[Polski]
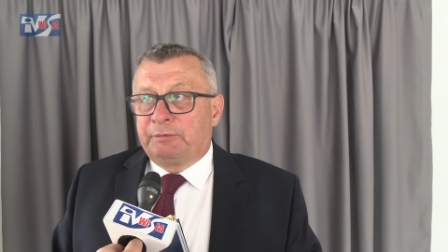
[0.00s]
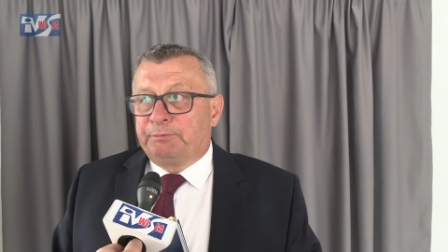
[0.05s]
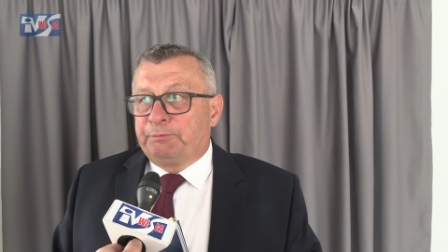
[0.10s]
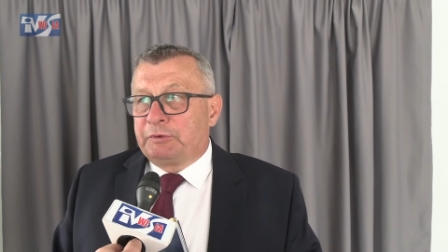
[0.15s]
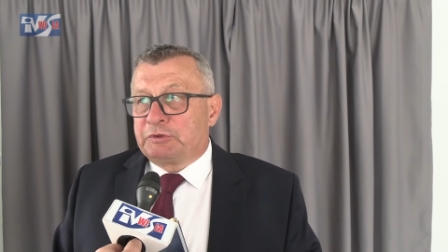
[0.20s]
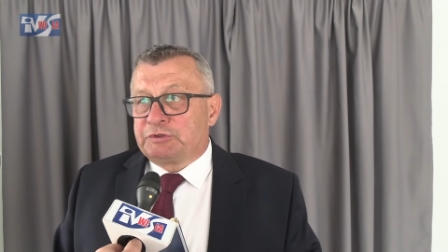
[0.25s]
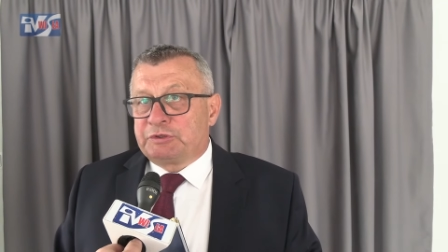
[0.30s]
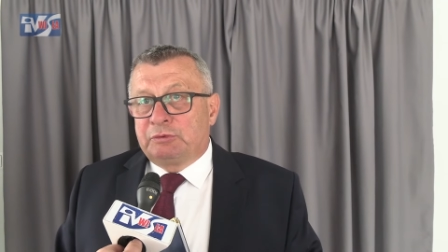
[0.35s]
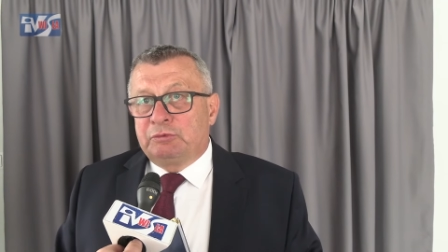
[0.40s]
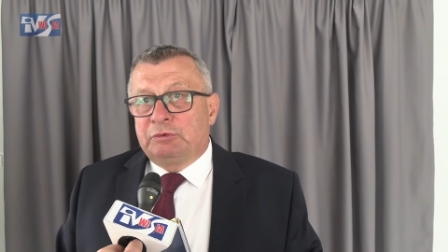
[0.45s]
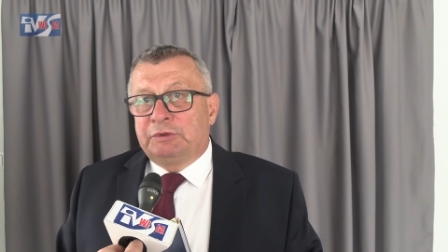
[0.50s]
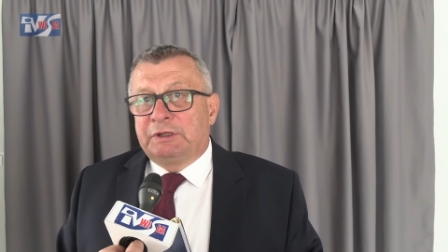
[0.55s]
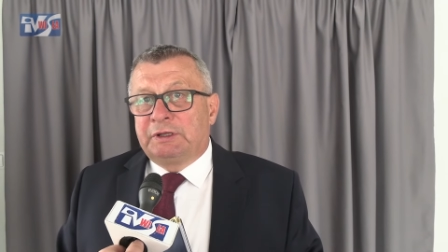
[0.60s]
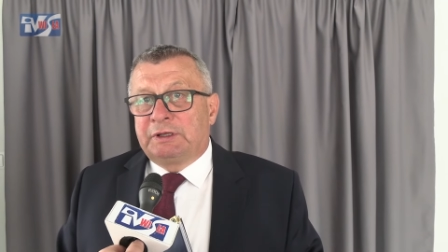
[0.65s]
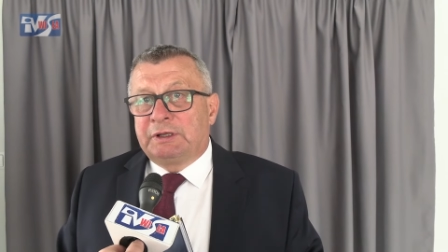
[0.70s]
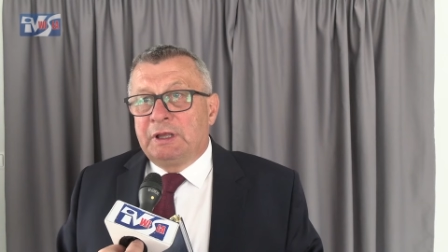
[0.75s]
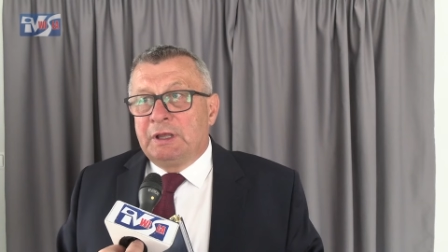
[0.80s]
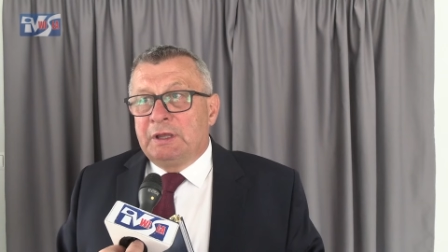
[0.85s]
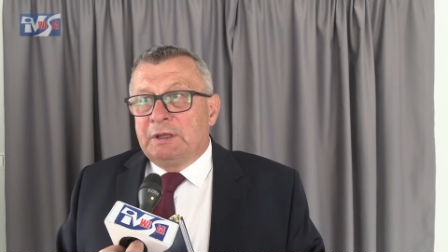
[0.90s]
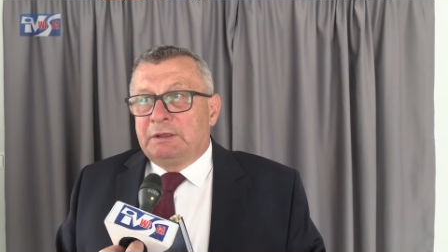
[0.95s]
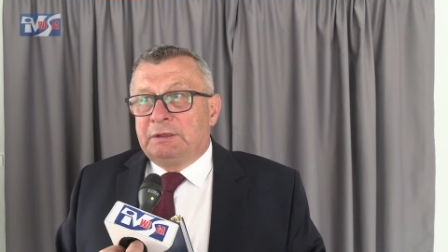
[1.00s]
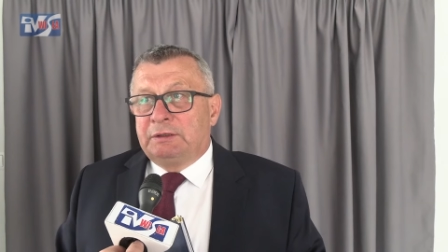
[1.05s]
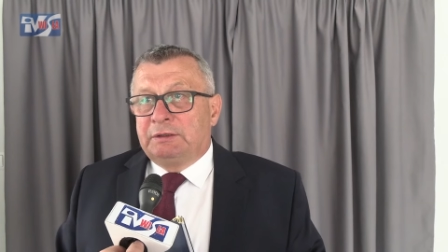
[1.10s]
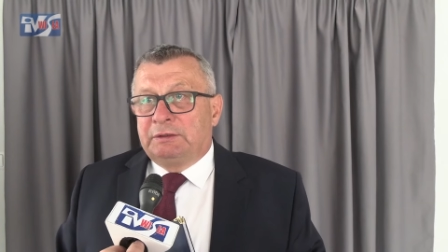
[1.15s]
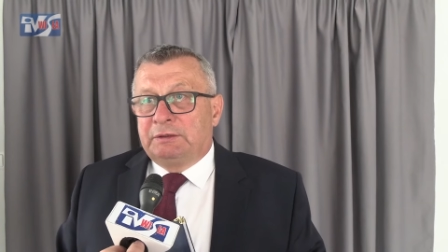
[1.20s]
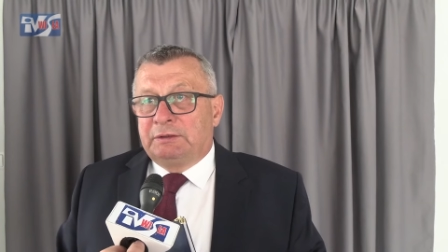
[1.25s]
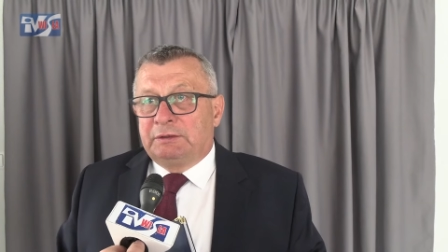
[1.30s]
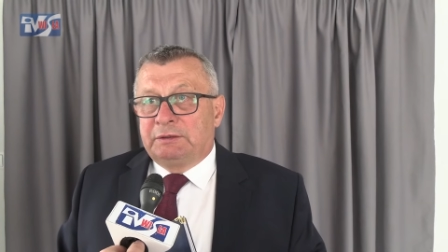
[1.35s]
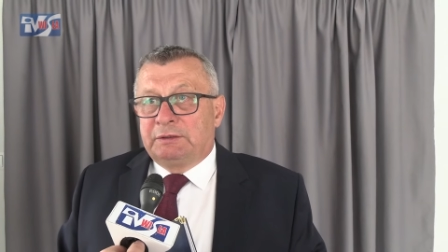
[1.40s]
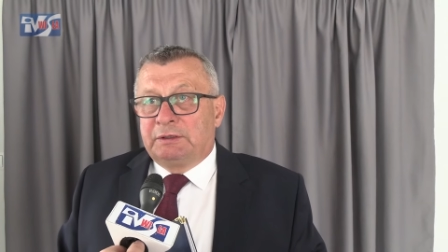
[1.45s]
poszczególnych
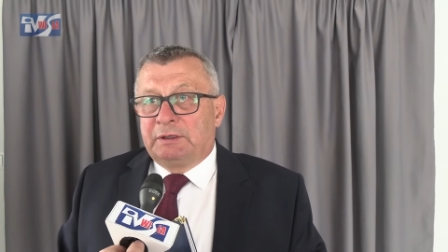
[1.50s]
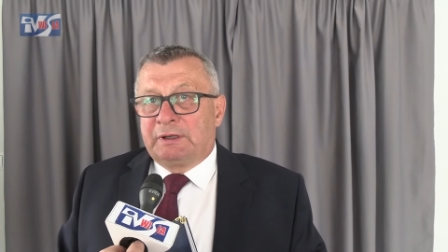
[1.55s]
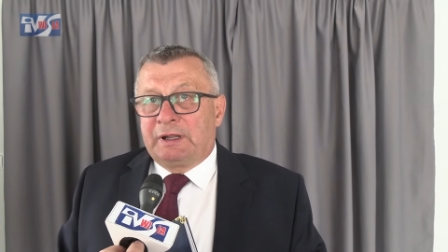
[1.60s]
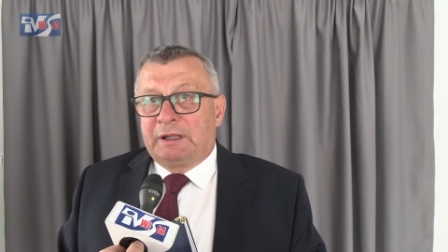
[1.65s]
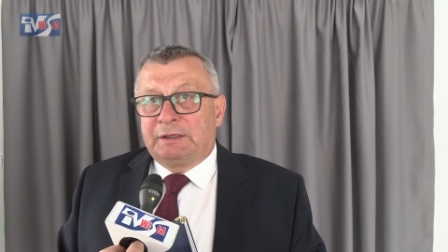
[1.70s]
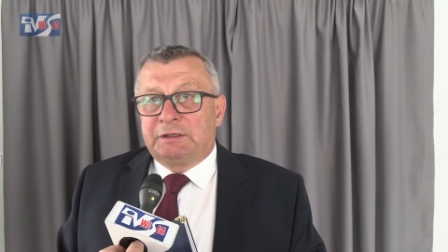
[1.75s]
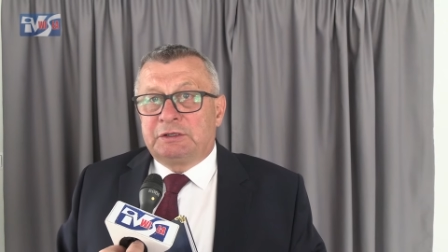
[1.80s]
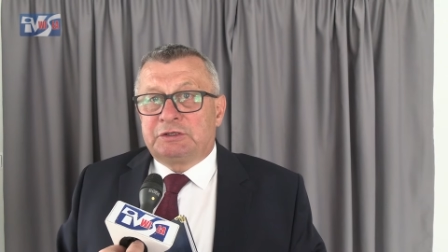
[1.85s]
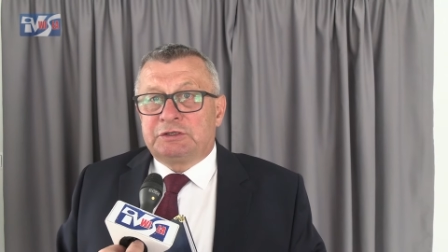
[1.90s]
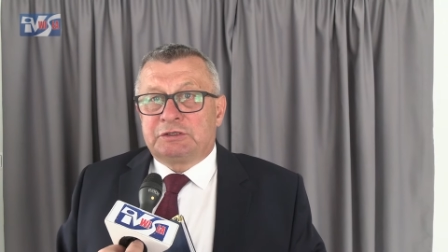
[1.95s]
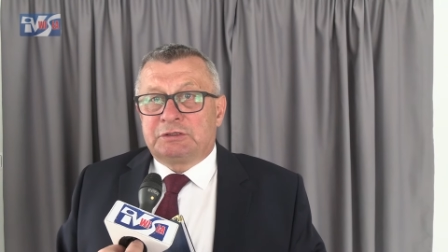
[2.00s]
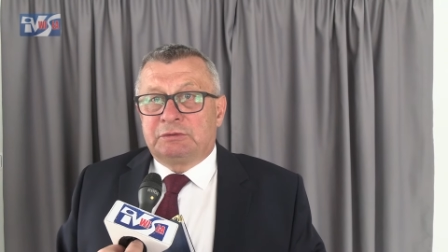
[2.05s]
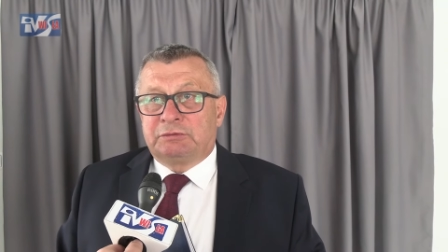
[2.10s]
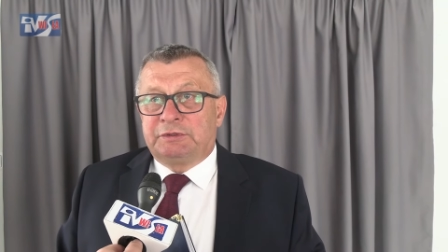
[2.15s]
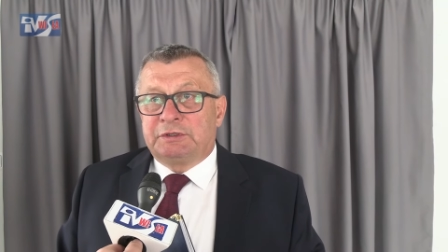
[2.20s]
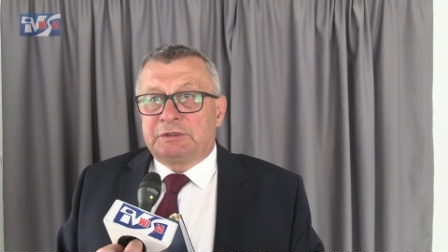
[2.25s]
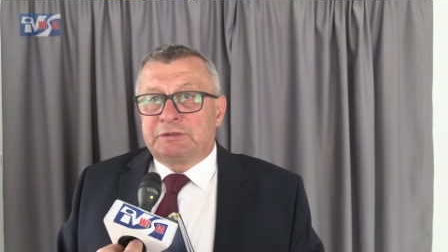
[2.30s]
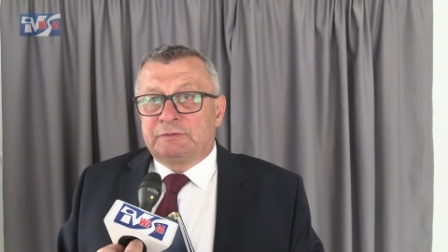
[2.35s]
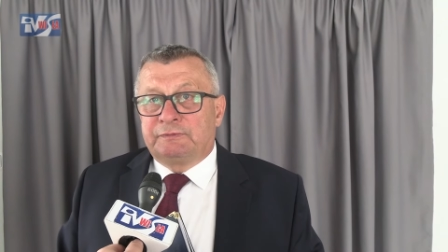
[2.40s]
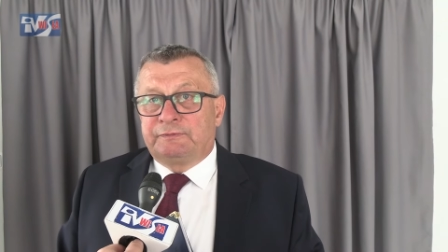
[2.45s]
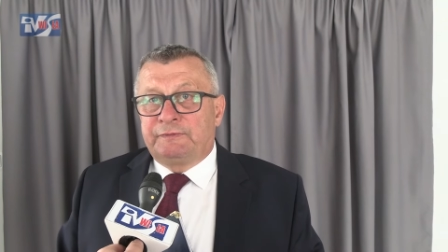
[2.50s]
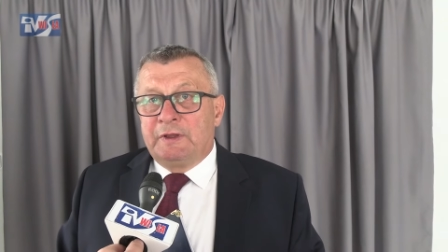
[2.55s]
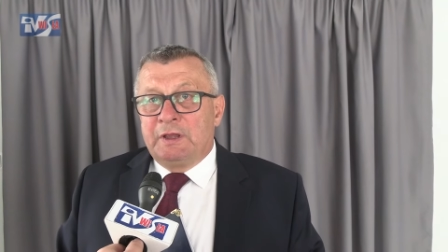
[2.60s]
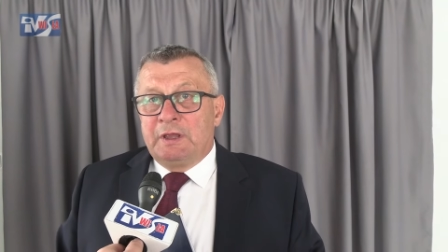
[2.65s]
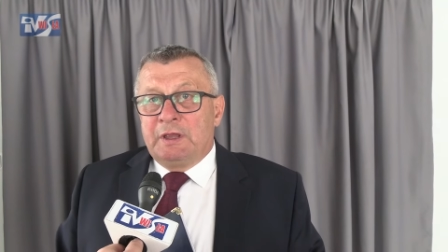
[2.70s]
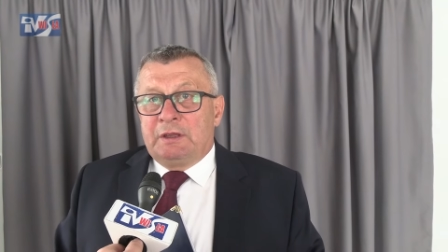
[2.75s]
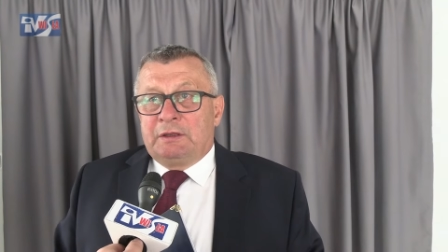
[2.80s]
radnych czy sołtysów